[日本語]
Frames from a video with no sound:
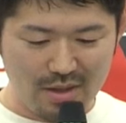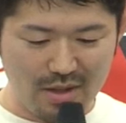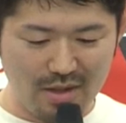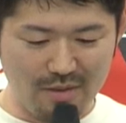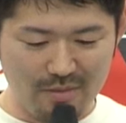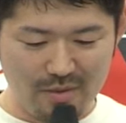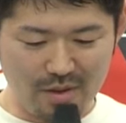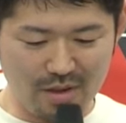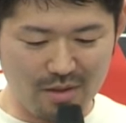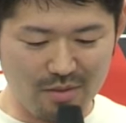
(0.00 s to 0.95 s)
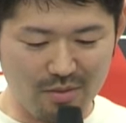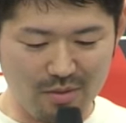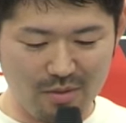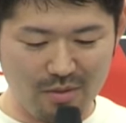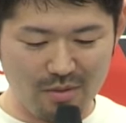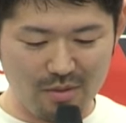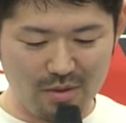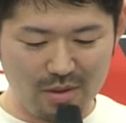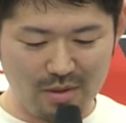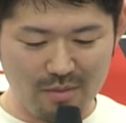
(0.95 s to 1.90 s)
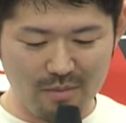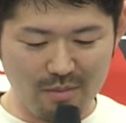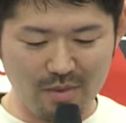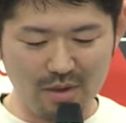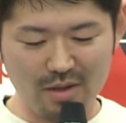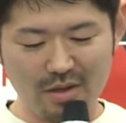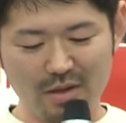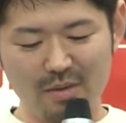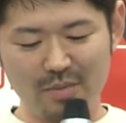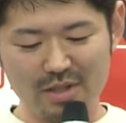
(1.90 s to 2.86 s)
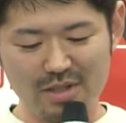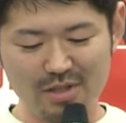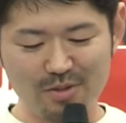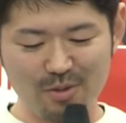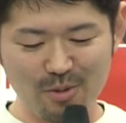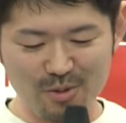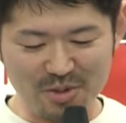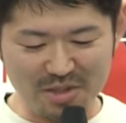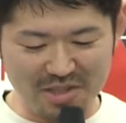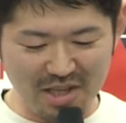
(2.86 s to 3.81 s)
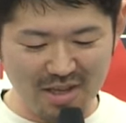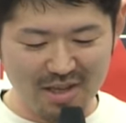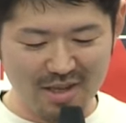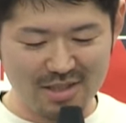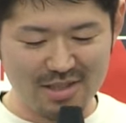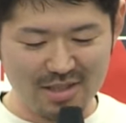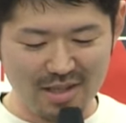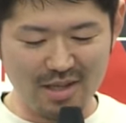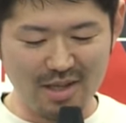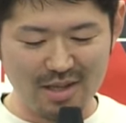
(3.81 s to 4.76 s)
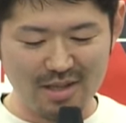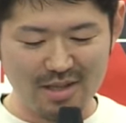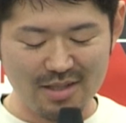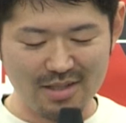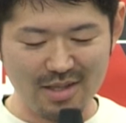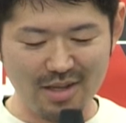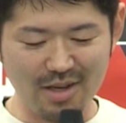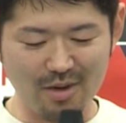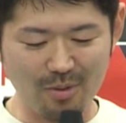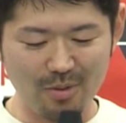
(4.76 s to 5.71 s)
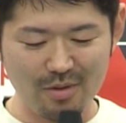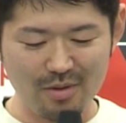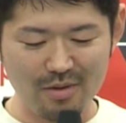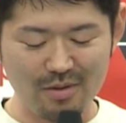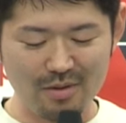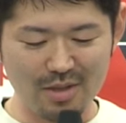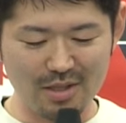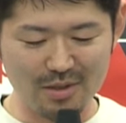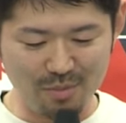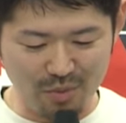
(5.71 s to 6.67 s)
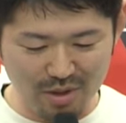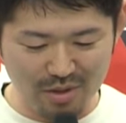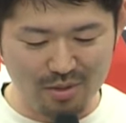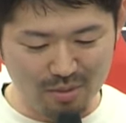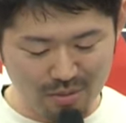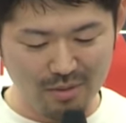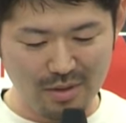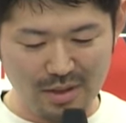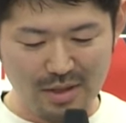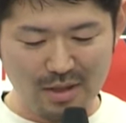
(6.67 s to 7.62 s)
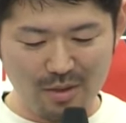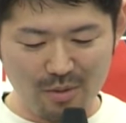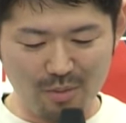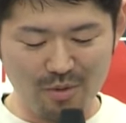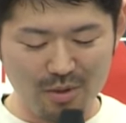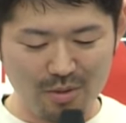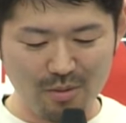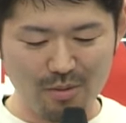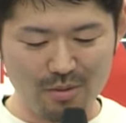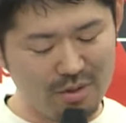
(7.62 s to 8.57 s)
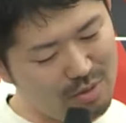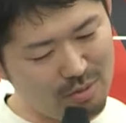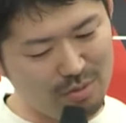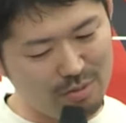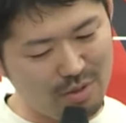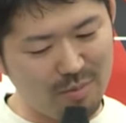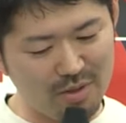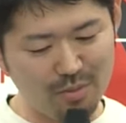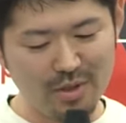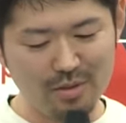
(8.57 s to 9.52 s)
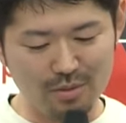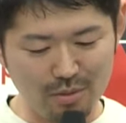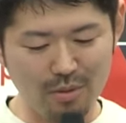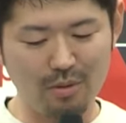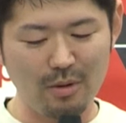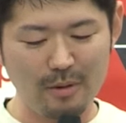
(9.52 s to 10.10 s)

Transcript: であの、まあ、ベーシックコースに参加して成果を出すポイントをもう一言一言でまとめると